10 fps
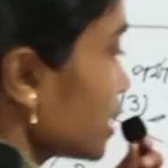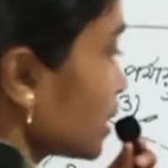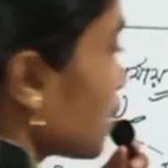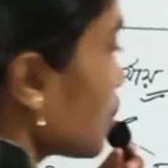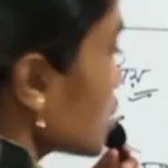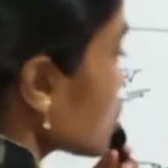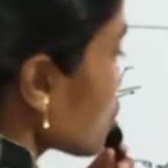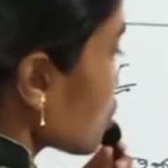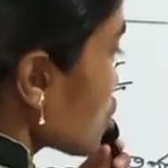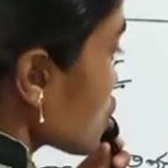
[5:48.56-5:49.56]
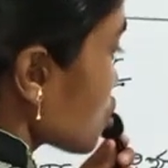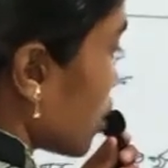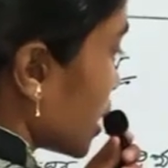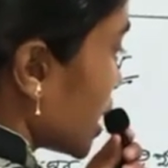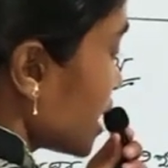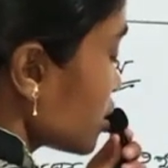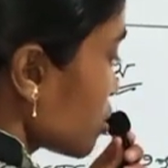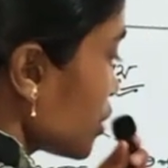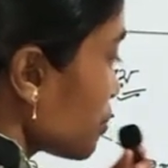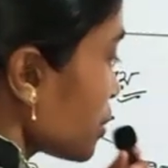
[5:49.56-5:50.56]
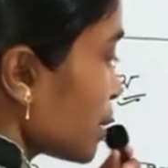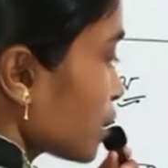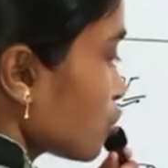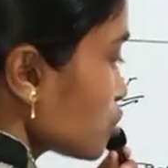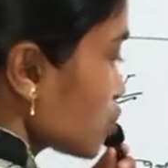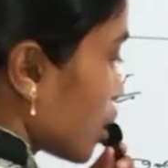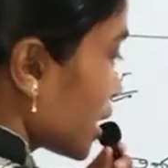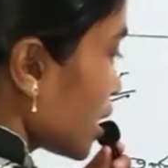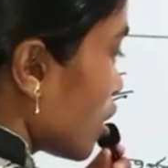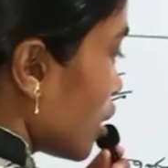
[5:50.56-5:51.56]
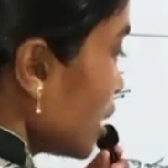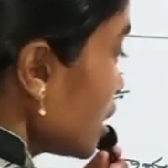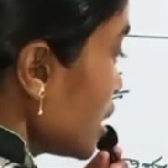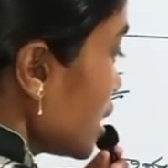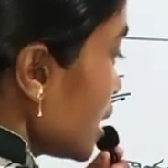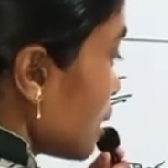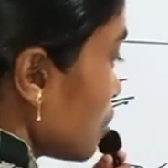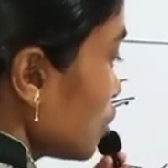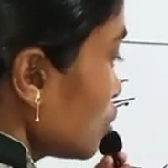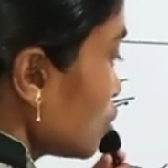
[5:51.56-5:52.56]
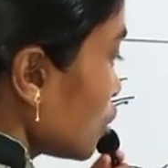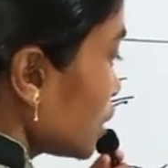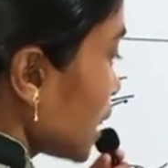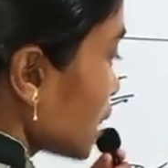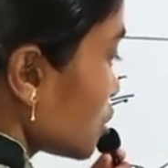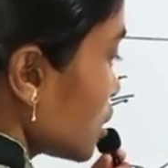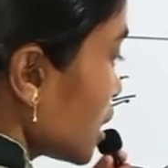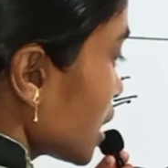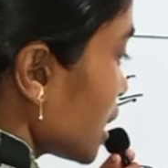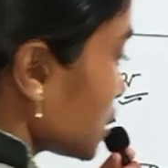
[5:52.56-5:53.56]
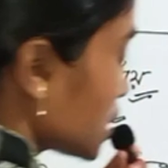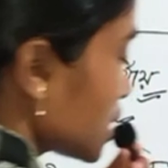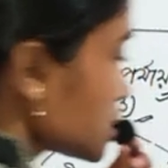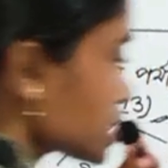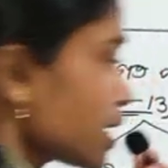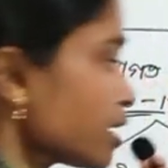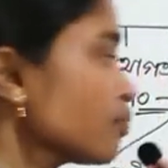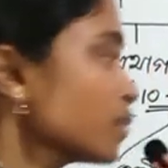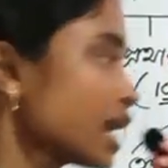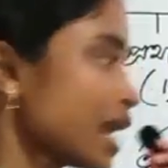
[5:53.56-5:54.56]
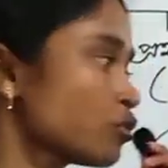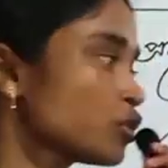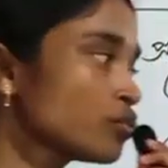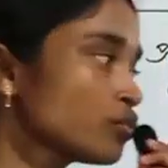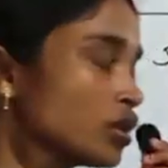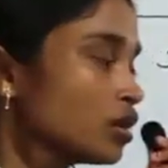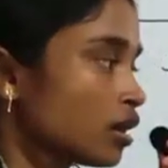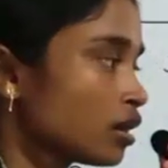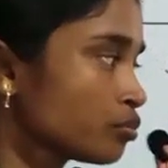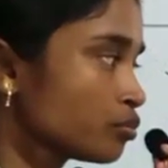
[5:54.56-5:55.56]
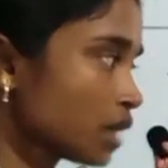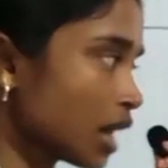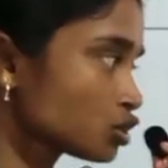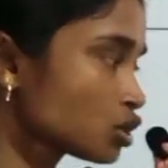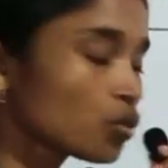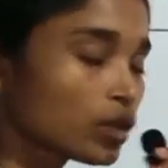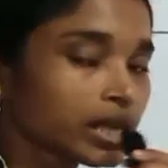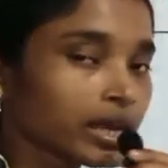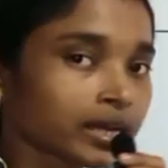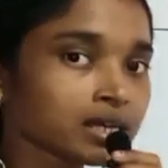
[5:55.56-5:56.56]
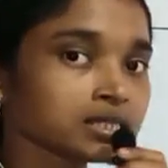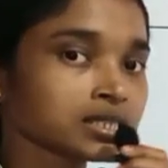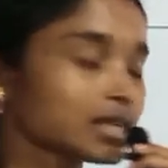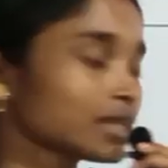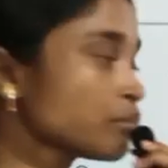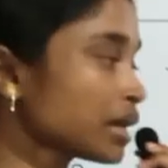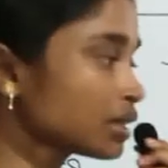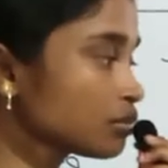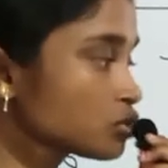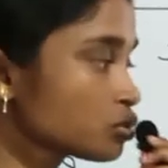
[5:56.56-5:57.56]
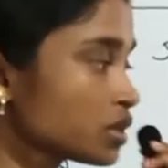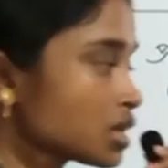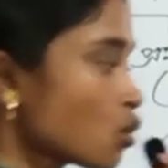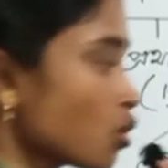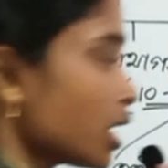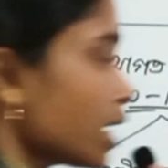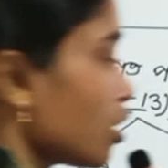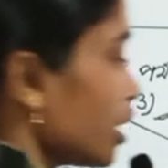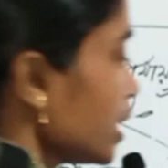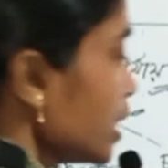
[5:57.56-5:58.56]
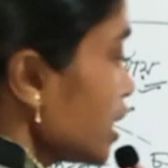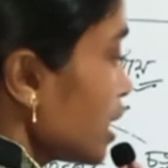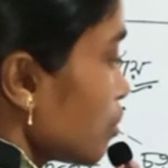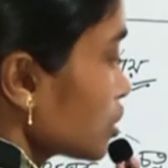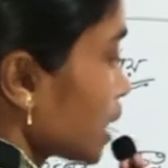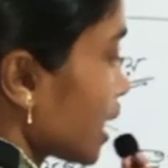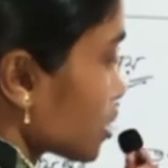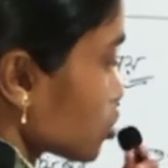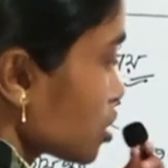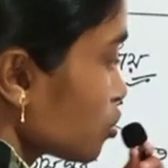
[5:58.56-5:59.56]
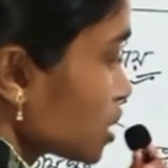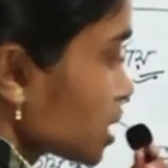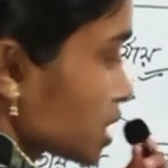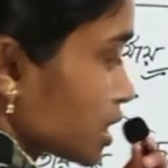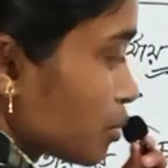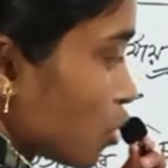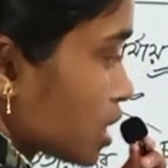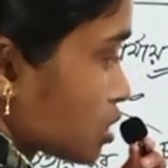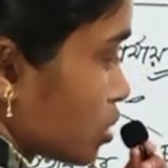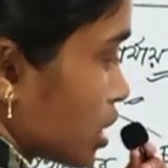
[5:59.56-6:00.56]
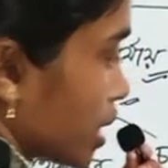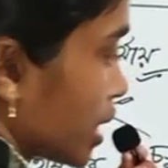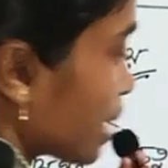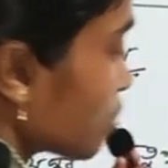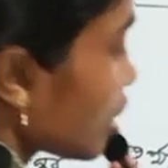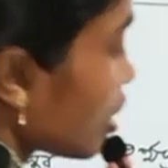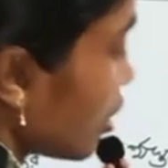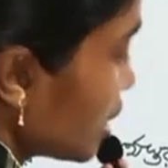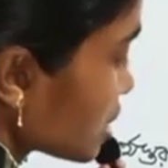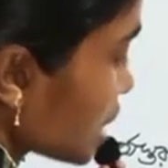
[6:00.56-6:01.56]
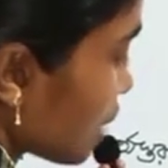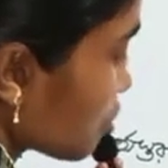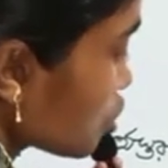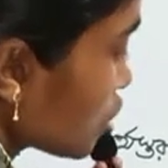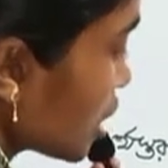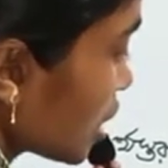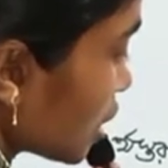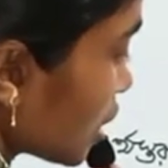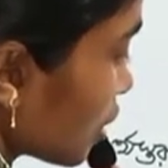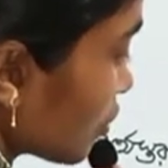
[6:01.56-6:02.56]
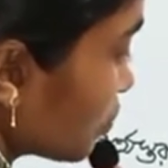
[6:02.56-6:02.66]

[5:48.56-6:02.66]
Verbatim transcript: তারপর রয়েছে ষষ্ঠ স্তর এই সময়ে বিবেক খুব সক্রিয় হয় এবং নৈতিক আচরণের ক্ষেত্রে সে এমন আচরণ করে থাকে যেটাতে ব্যক্তি এবং সমাজের কল্যাণ হয় এবং তার আচরণের মধ্যে সেটির প্রকাশ ঘটায় একে বলা হয় সার্বজনীন নীতি